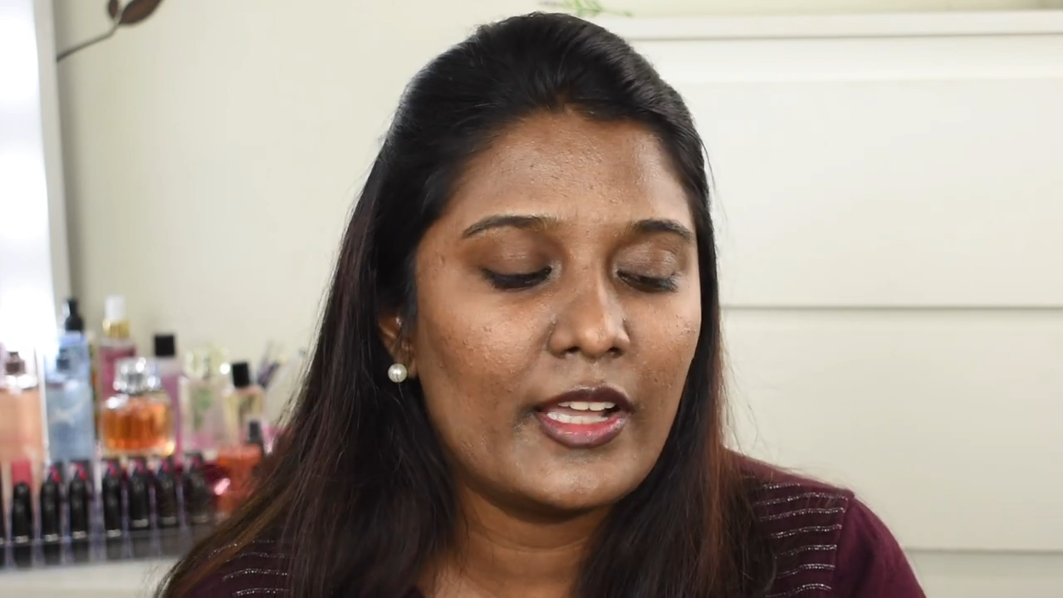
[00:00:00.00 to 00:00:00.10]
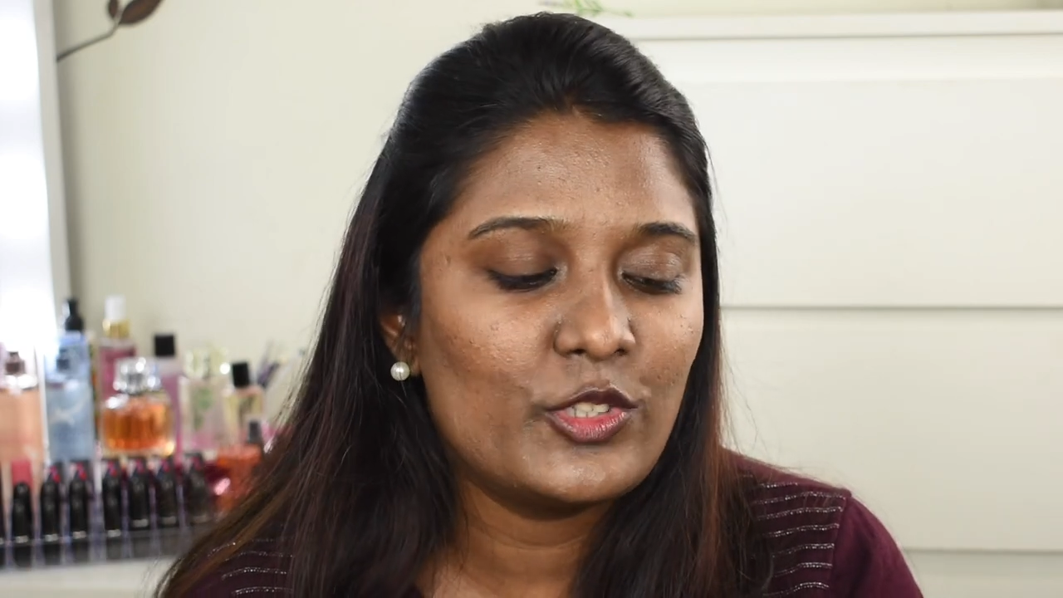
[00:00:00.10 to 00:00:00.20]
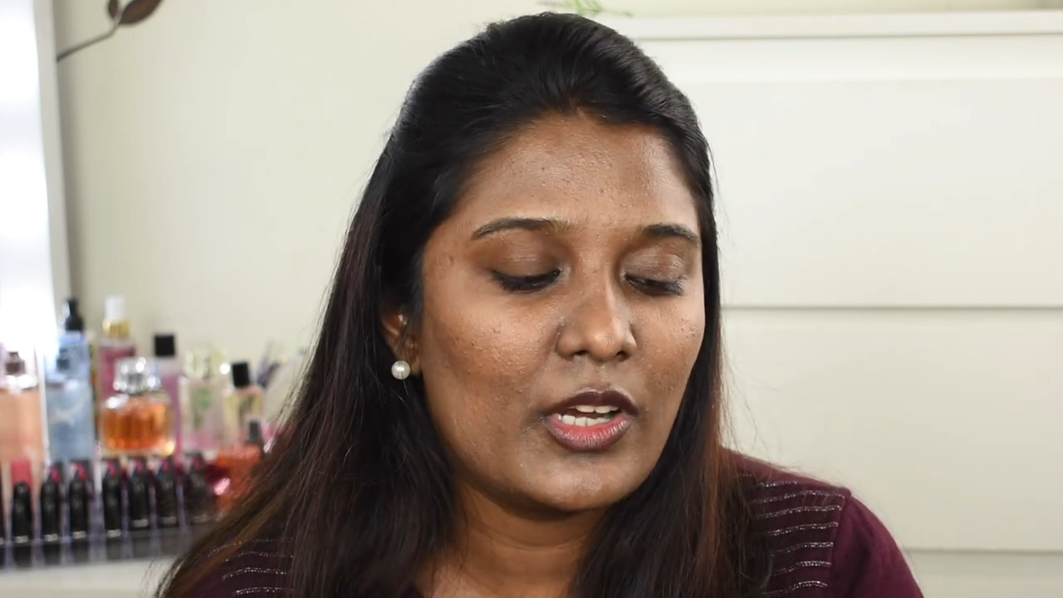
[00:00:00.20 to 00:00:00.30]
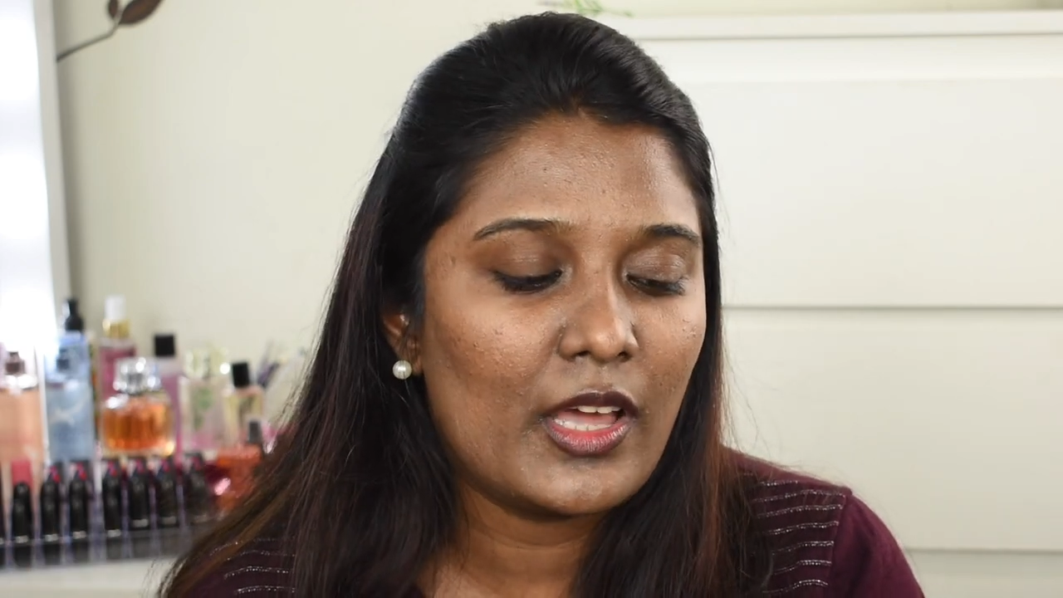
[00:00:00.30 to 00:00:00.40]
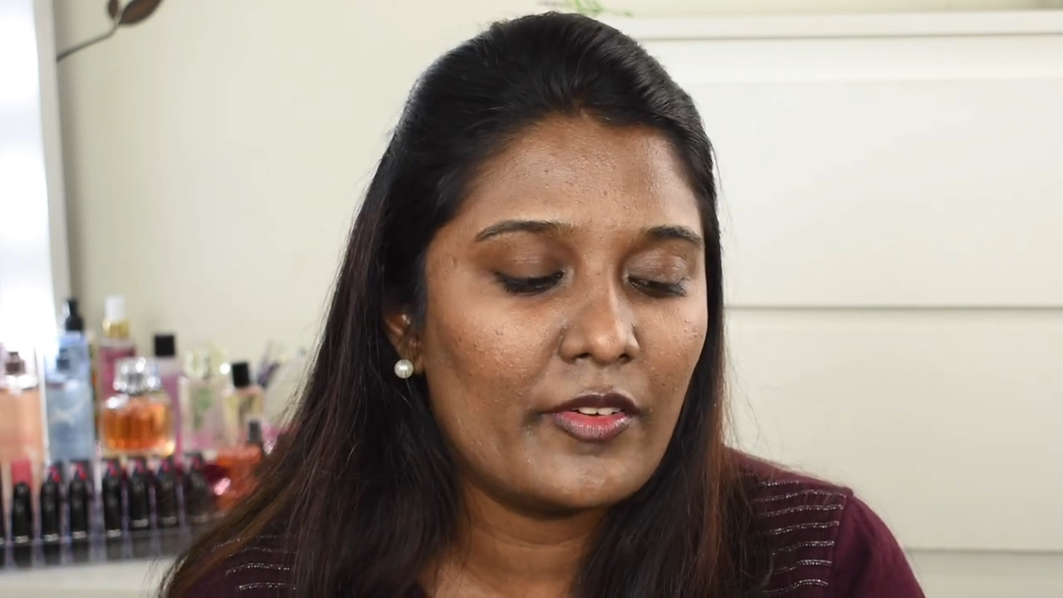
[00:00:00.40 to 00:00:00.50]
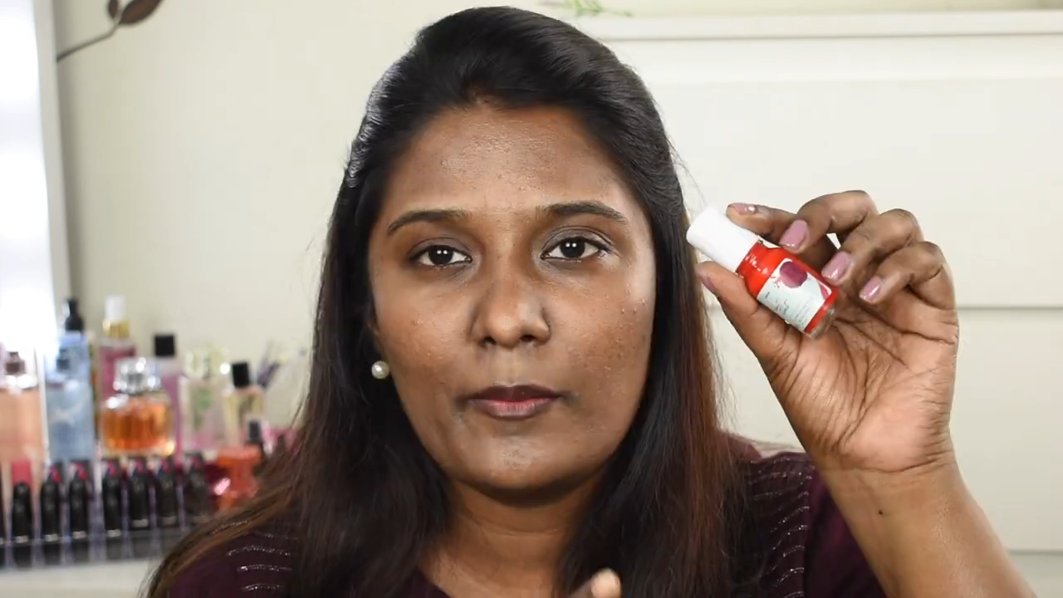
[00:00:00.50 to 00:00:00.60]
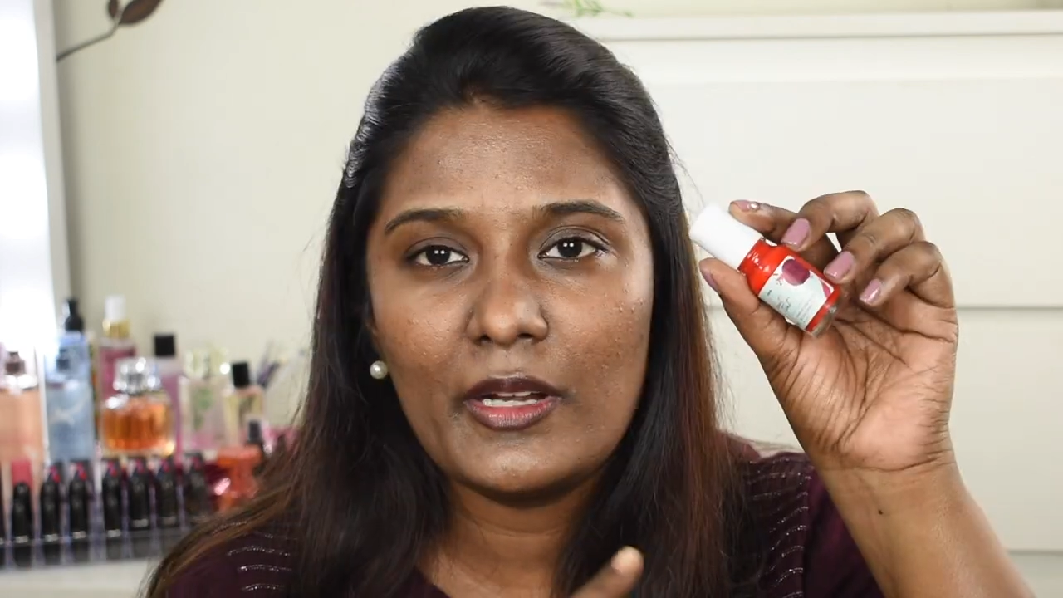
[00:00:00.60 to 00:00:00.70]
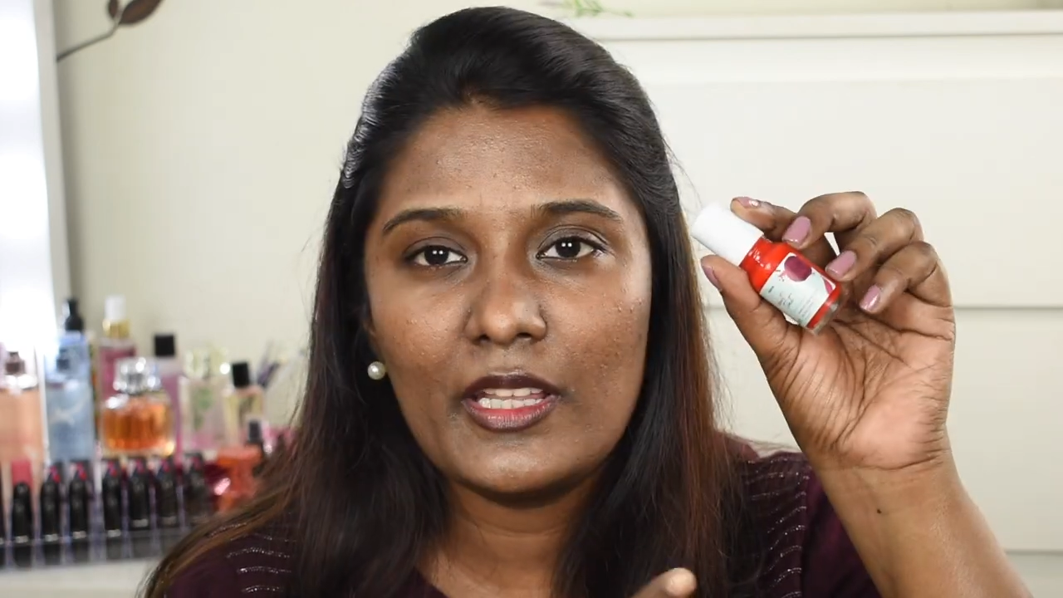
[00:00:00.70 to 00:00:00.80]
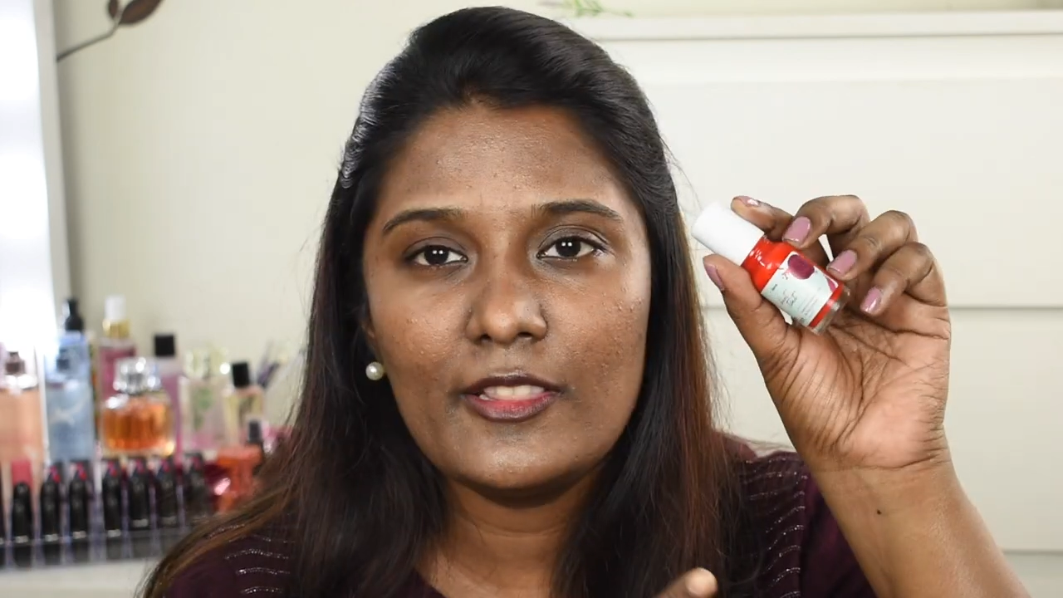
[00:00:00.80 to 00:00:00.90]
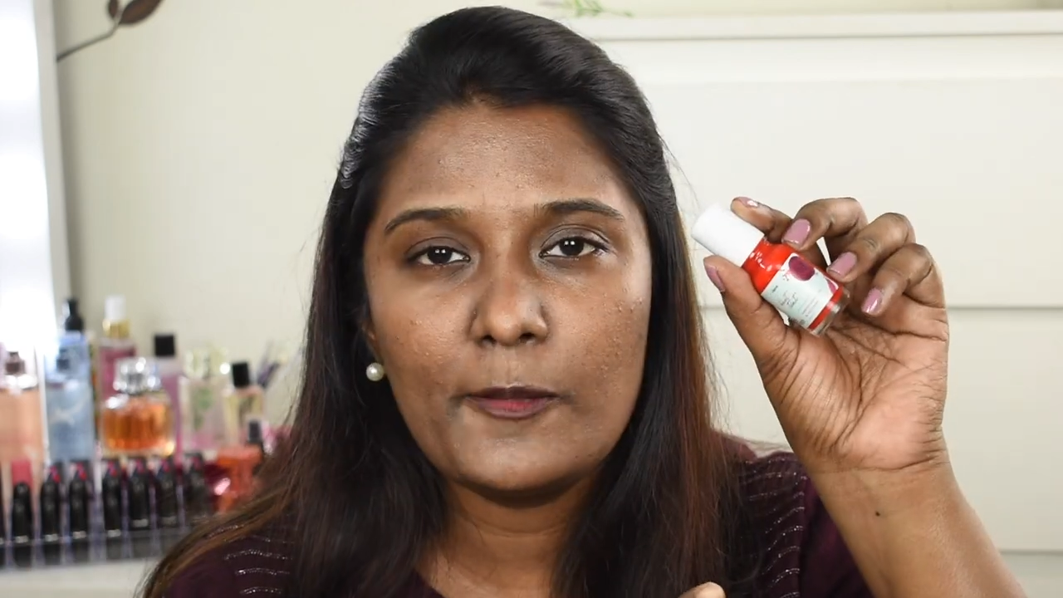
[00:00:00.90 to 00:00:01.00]
நேச்சுரலாகவே
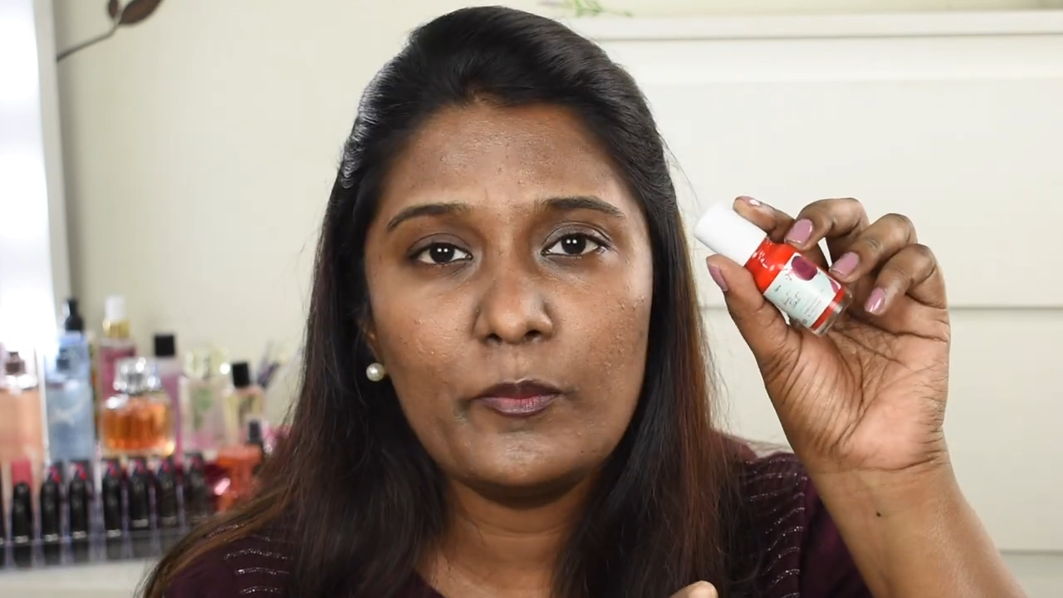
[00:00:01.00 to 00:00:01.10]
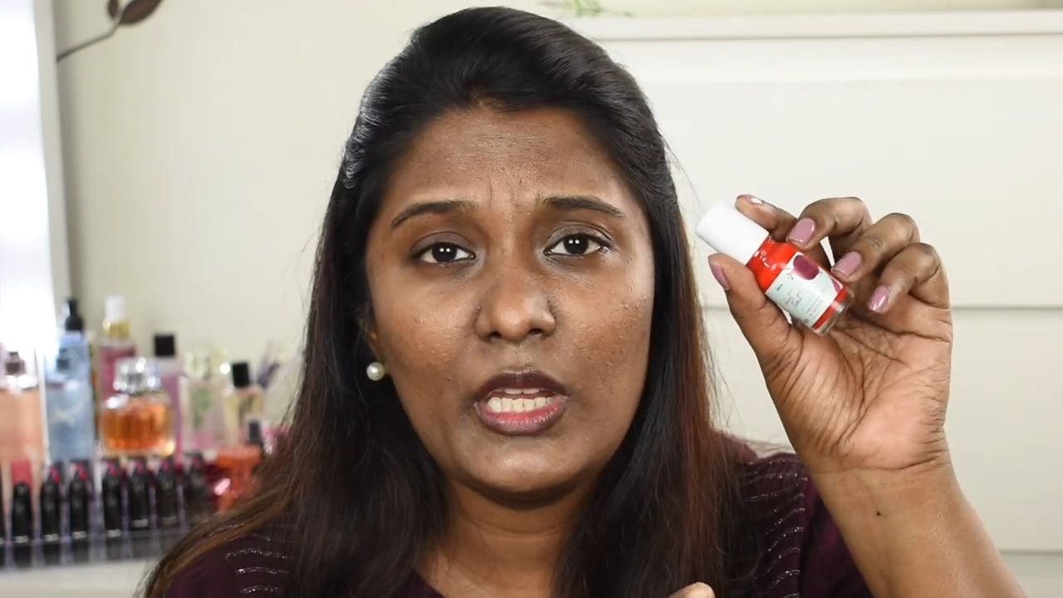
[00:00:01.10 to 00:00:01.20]
பட் இந்த